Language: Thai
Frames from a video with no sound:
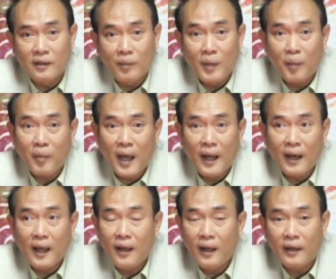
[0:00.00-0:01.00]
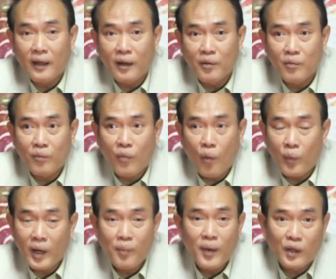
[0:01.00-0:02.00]
สำหรับการให้เลขเนี่ยผม
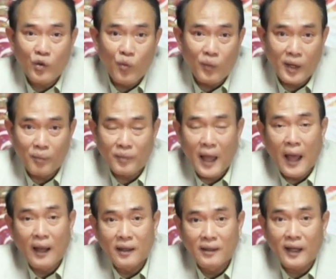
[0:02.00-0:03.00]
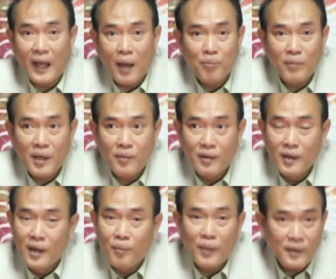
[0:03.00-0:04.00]
ไม่ได้เปิดกลุ่มเก็บตังค์นะครับ ไม่
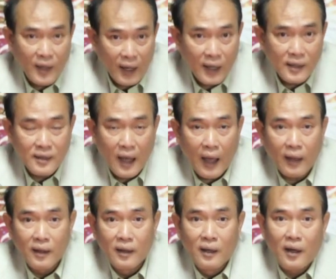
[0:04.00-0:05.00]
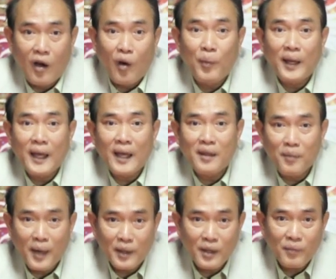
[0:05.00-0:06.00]
ไม่เสียค่าใช้จ่าย ขอเป็นแค่ส
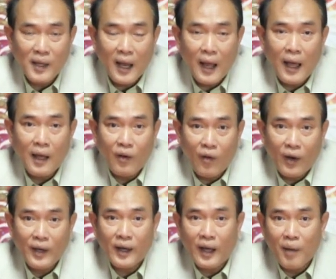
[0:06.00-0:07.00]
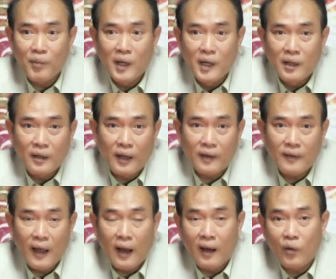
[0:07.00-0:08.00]
มาชิกปีละ500นะครับใน
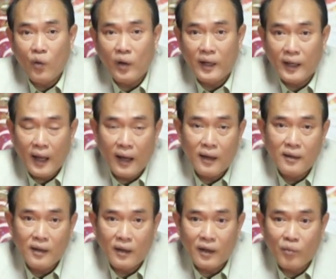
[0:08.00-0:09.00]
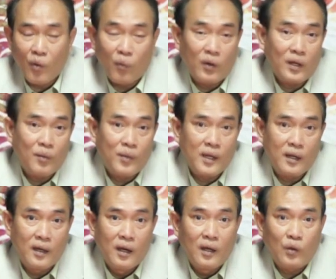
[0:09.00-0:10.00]
แต่ละงวดในแต่ละเดือนเนี่ยผมก็จะมี
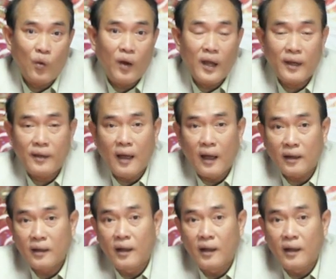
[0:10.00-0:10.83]
ตัวเลขจาก